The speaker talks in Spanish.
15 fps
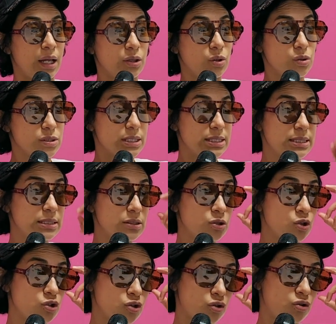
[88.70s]
Entonces
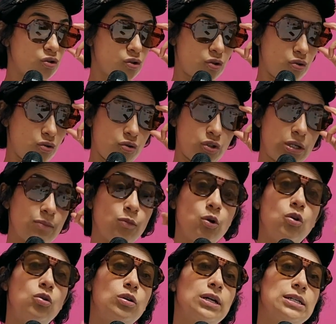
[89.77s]
nosotros
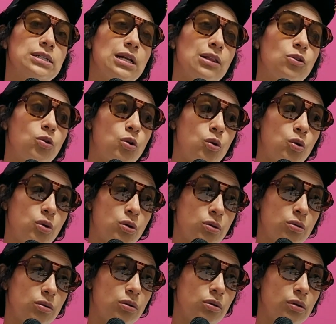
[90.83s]
conocemos lo que es el dolor,
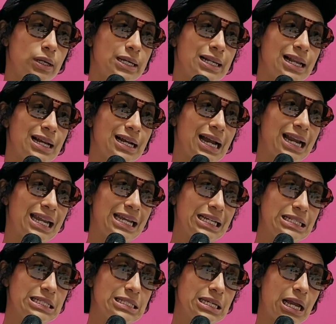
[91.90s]
lo que es la
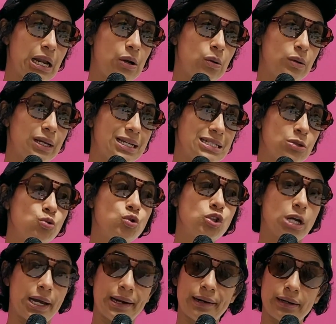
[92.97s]
carencia, lo que es
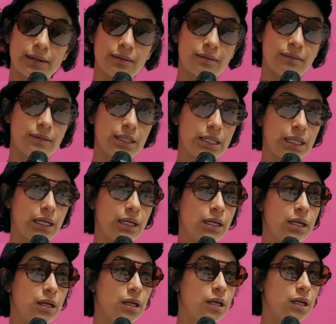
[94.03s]
luchar, ¿verdad?
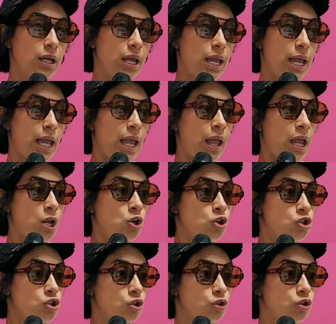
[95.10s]

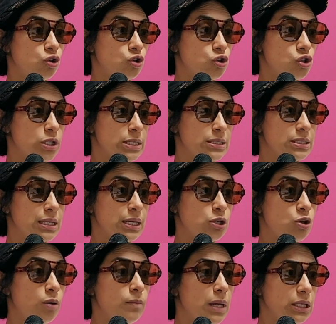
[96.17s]
Nosotros, este,
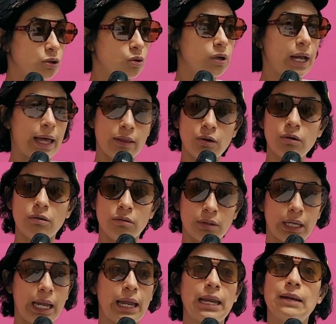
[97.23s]
yo me ha tocado
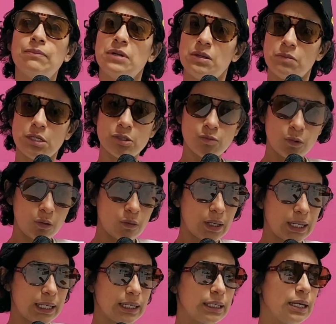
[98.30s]
que en mi mismo
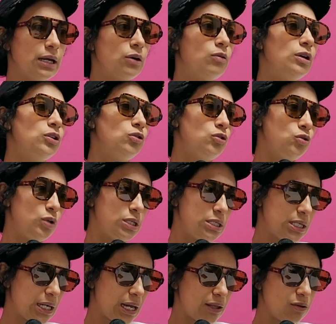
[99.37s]
Oaxaca, cuando yo he
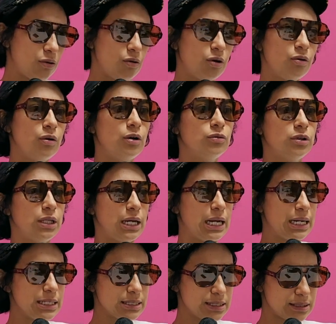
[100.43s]
llegado luego a
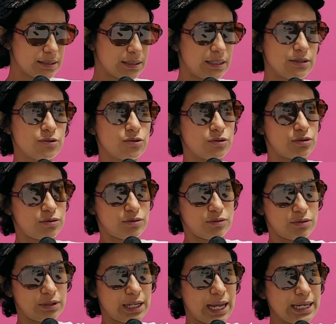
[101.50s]
hoteles de
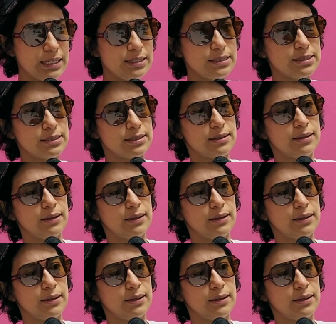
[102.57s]
esos nice,